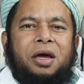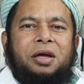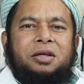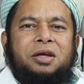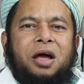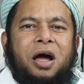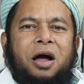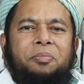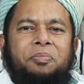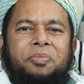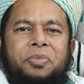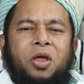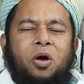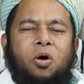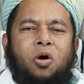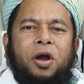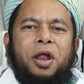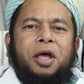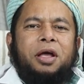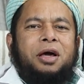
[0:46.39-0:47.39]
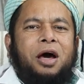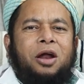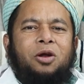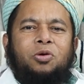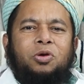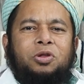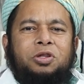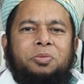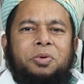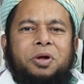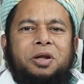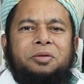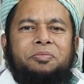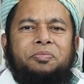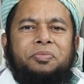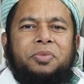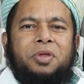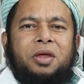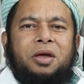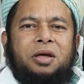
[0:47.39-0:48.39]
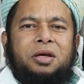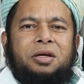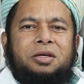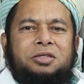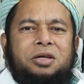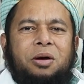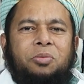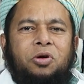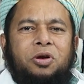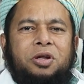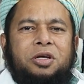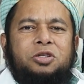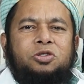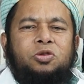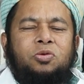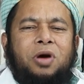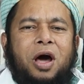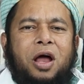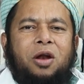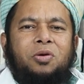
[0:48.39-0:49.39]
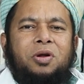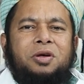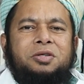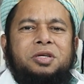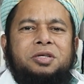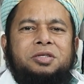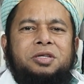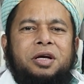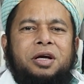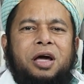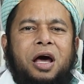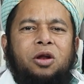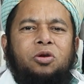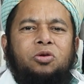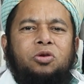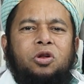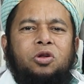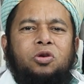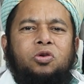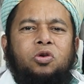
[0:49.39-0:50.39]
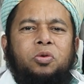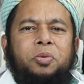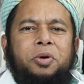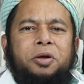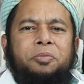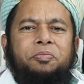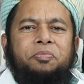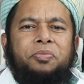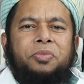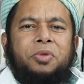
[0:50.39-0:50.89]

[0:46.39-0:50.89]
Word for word: এটা অনেক কারণ হতে পারে যেমন কিছু কারণ আছে যে কারণগুলো খুবই